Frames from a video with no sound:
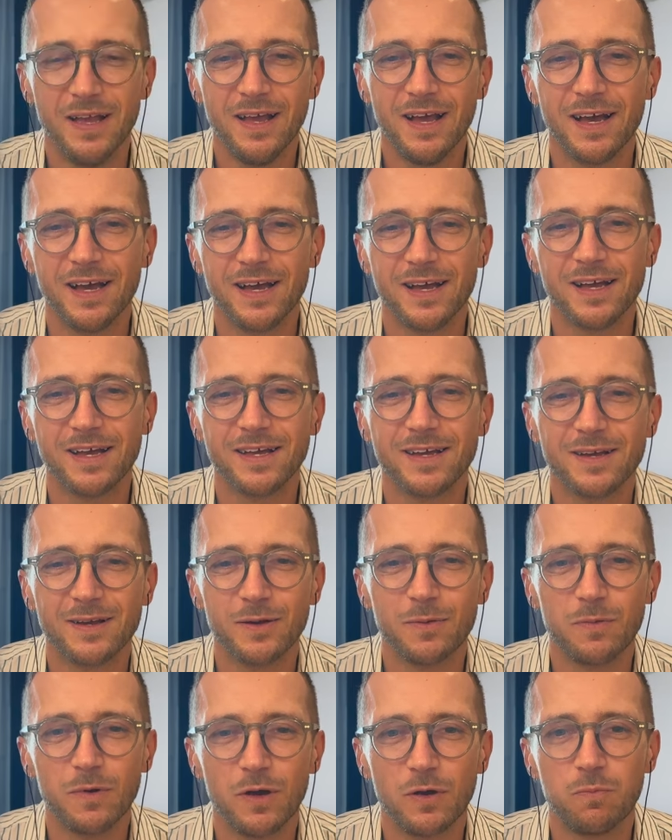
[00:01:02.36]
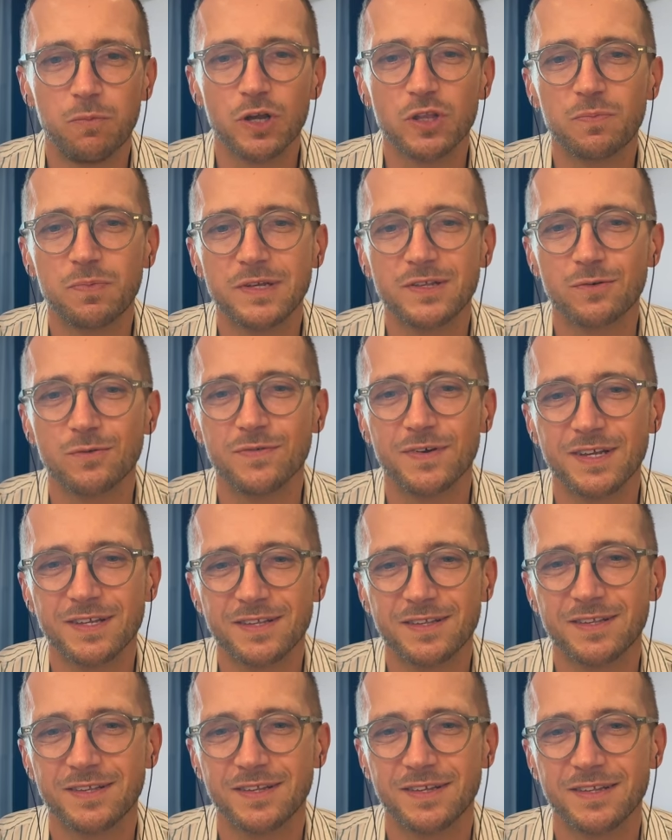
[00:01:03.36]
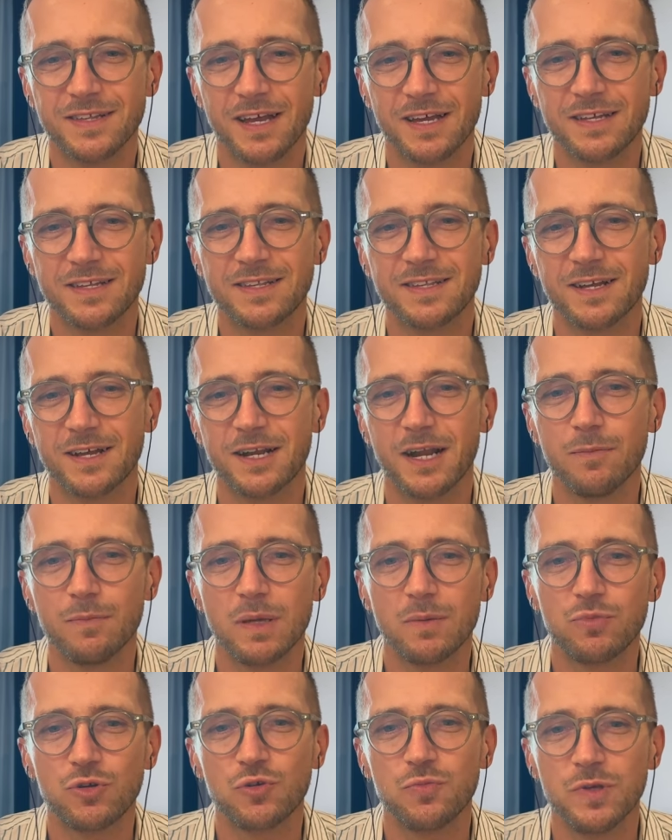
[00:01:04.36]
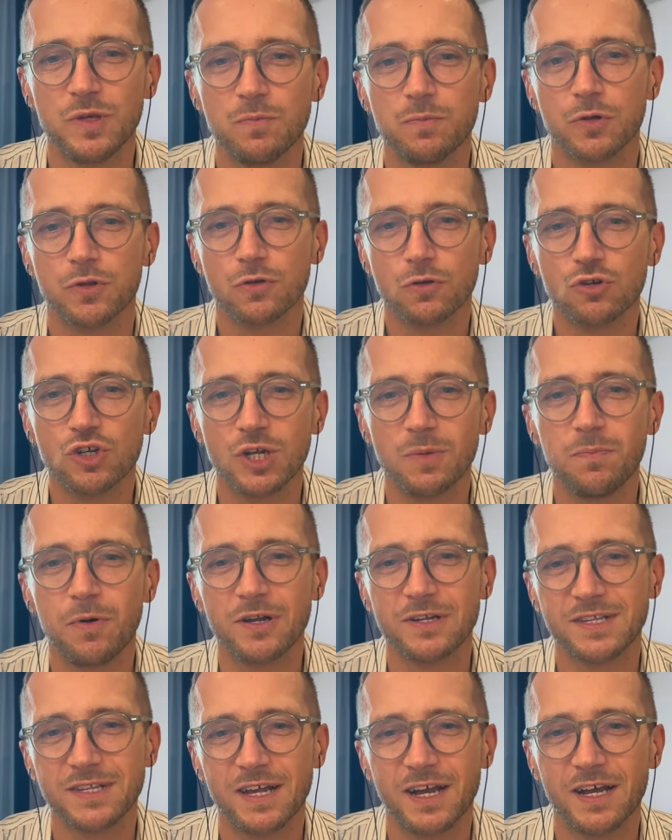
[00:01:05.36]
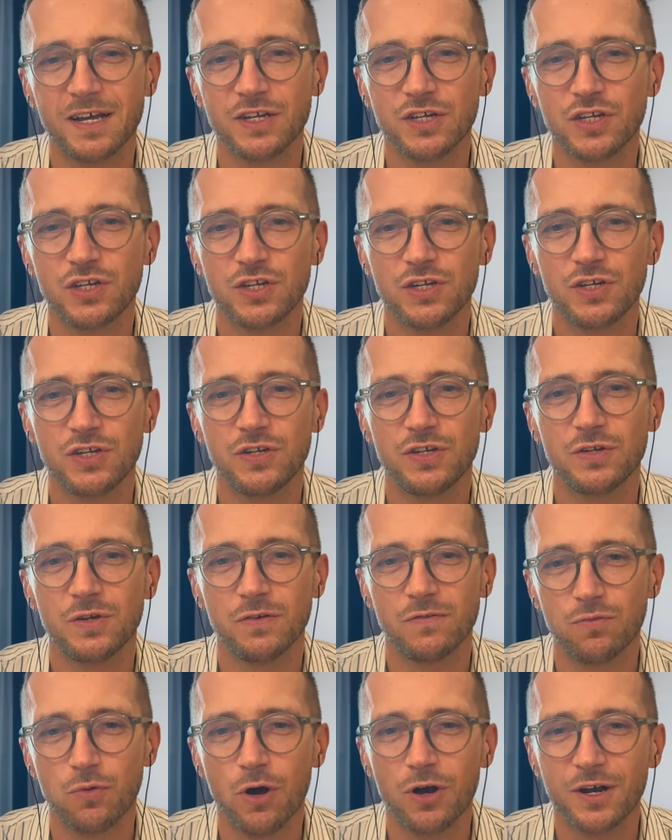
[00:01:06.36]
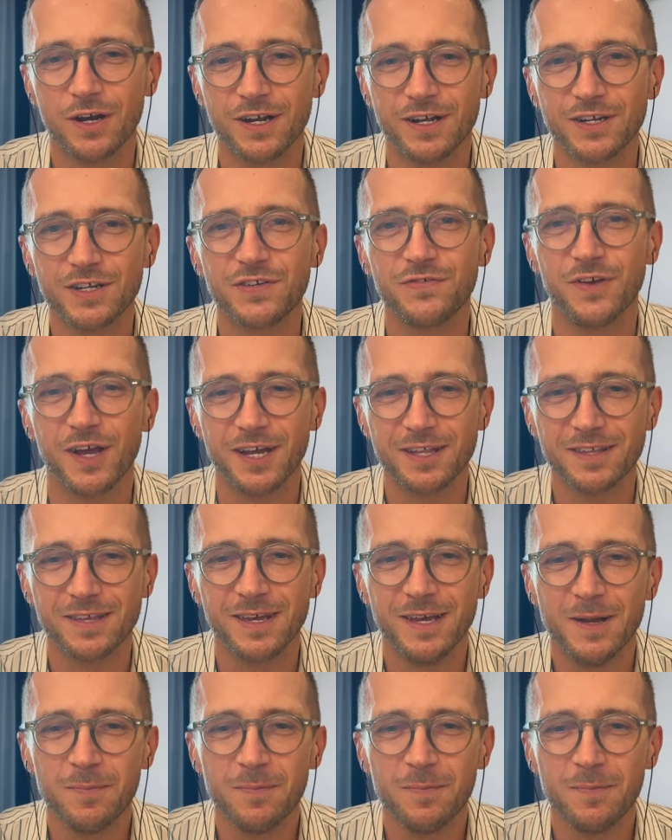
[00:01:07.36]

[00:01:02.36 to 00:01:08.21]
E, podpis u Was na Instagramie brzmi Podróże Polska, Włochy, Świat.